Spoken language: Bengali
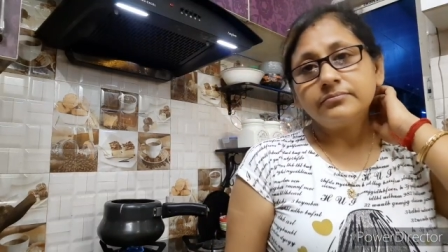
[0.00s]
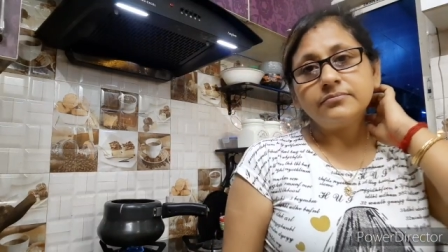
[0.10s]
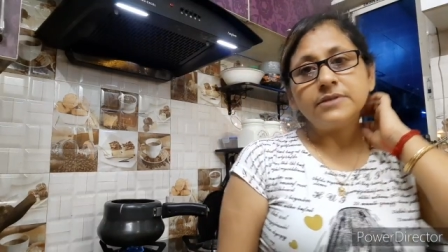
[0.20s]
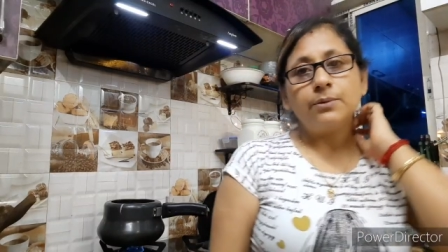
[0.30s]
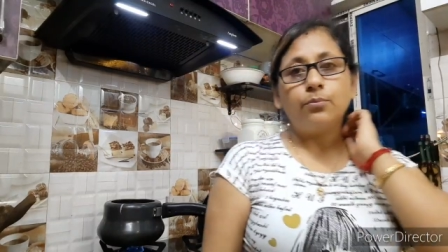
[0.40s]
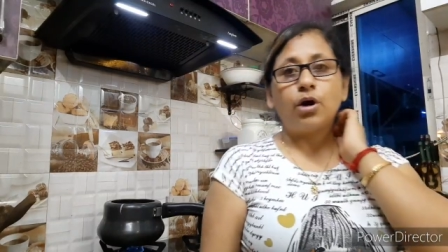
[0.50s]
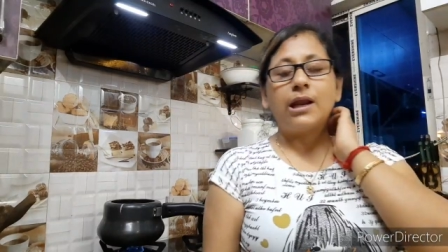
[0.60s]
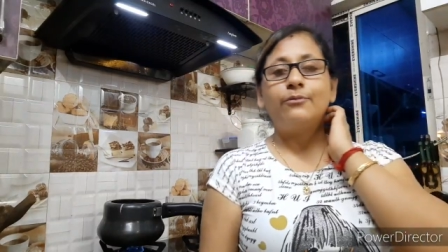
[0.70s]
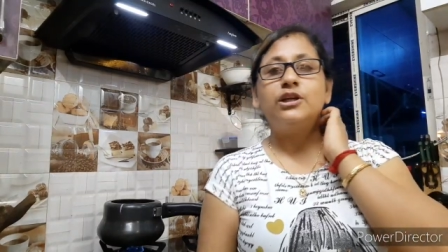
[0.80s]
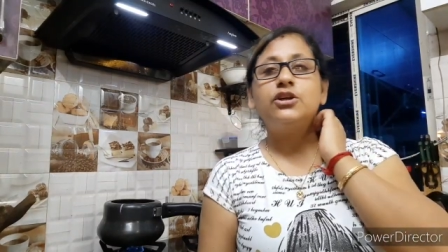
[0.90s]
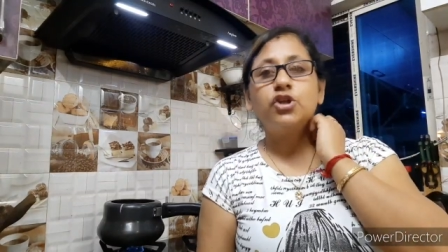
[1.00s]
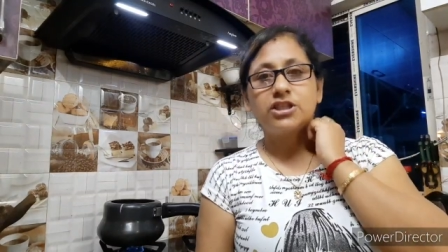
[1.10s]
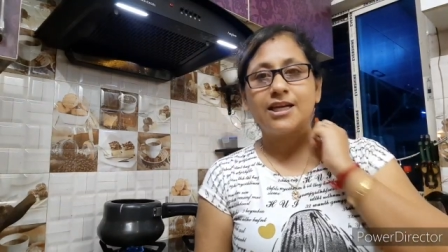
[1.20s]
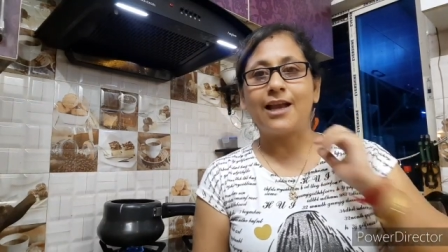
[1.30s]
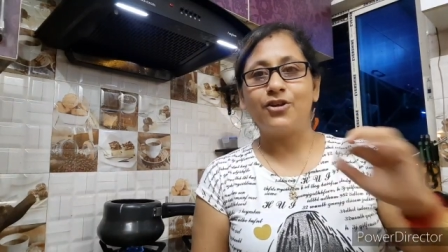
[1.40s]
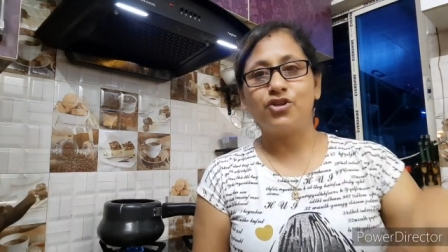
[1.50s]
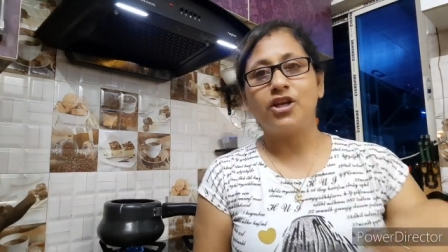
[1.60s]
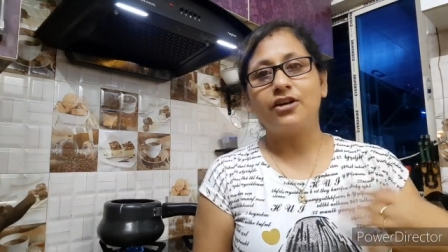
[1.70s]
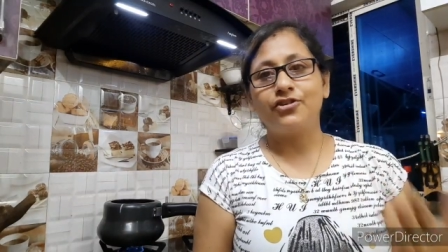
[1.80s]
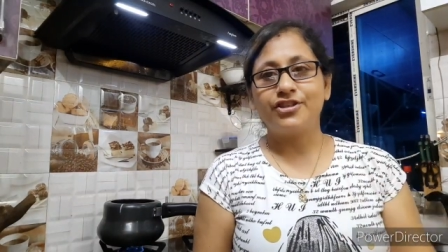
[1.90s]
হ্যাঁ। বলা বলি করছি
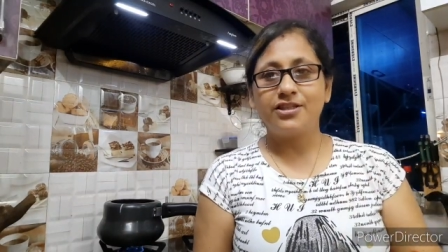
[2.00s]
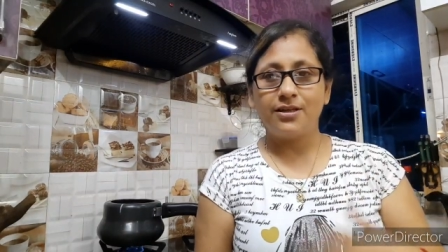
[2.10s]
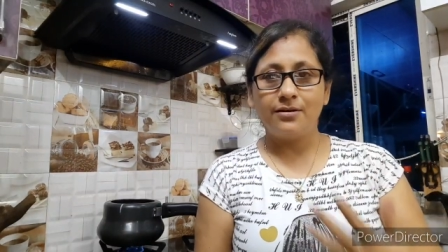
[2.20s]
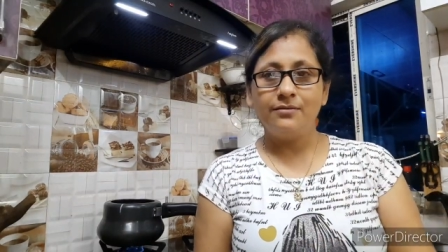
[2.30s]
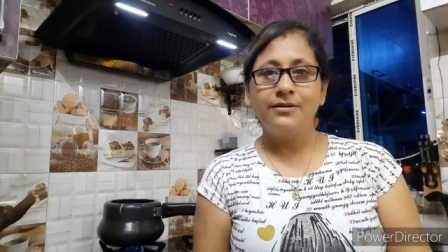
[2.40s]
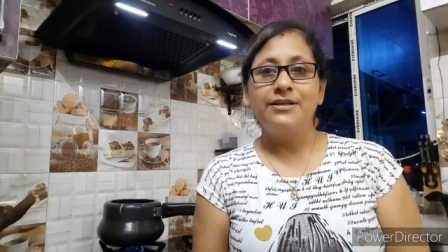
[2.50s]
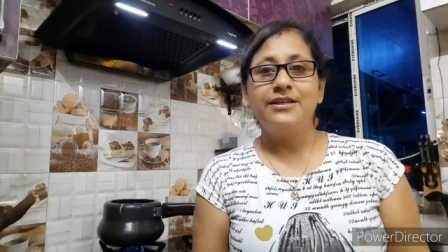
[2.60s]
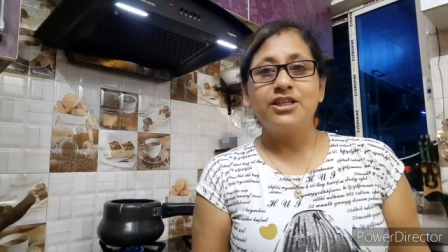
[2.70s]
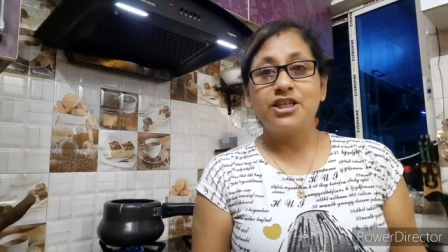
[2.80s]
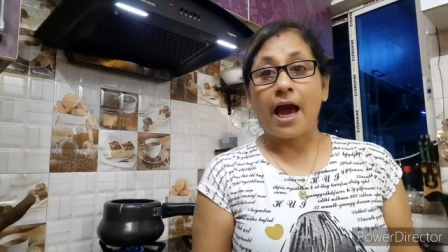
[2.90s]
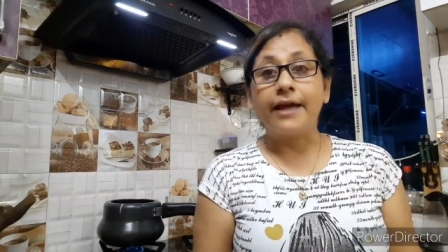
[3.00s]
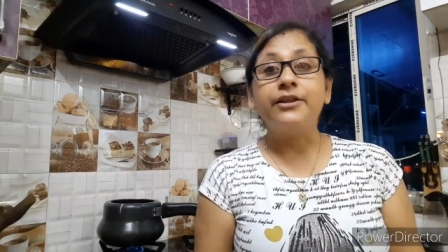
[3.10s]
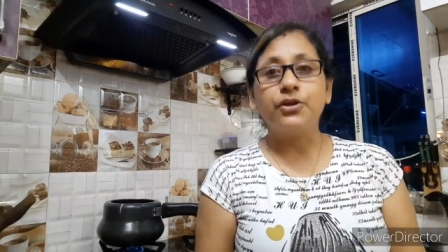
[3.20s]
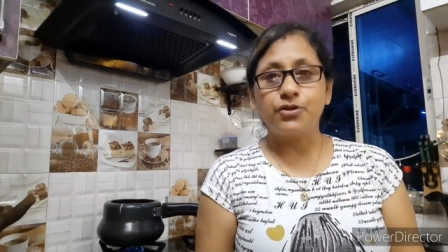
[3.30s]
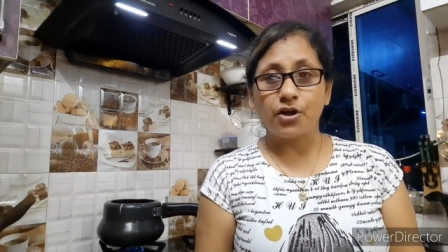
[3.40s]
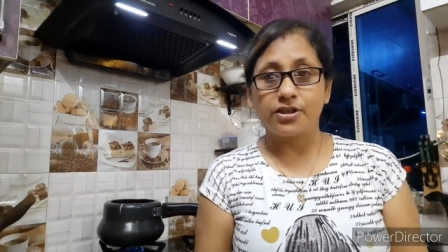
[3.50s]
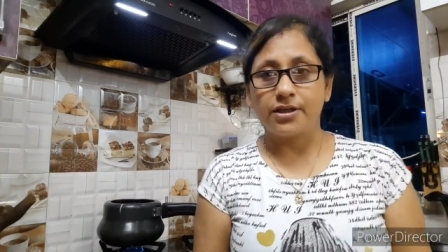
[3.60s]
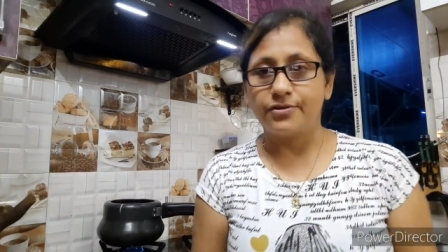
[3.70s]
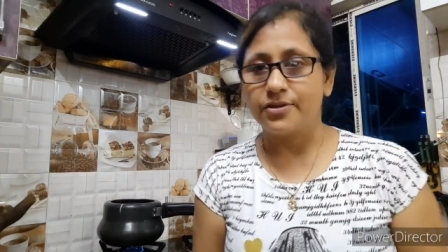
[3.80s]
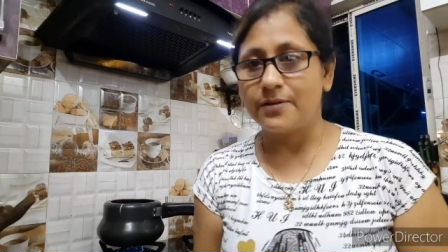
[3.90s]
আলোচনা করছি সাহিত্য
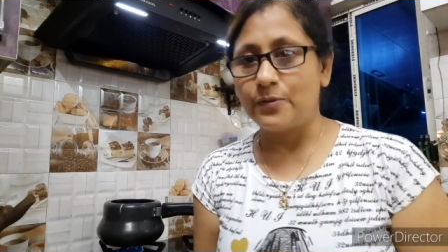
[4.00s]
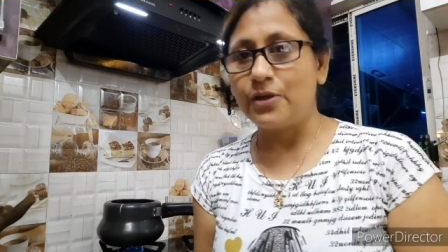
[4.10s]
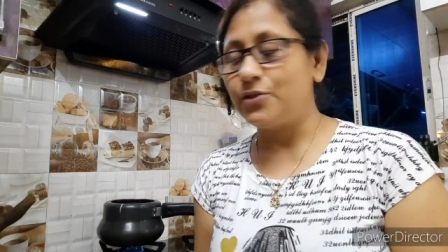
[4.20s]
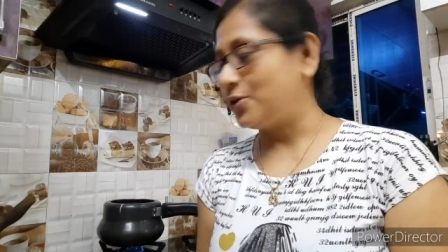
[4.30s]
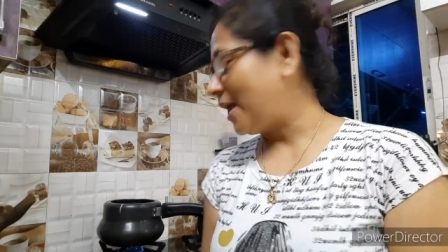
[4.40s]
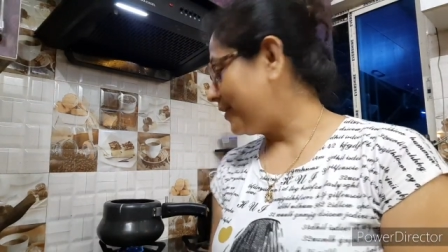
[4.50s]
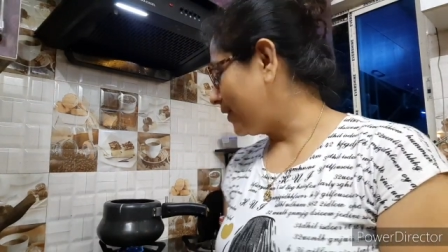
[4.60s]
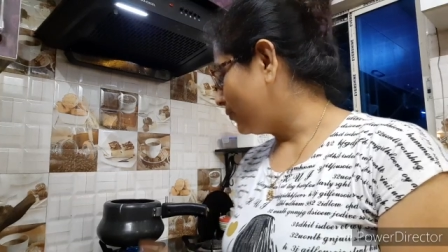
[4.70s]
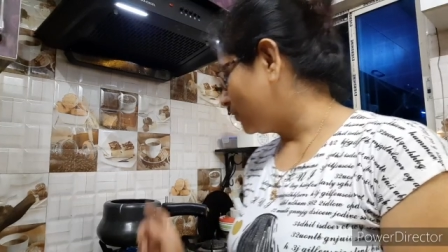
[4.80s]
চর্চা হচ্ছে বুঝেছো রান্না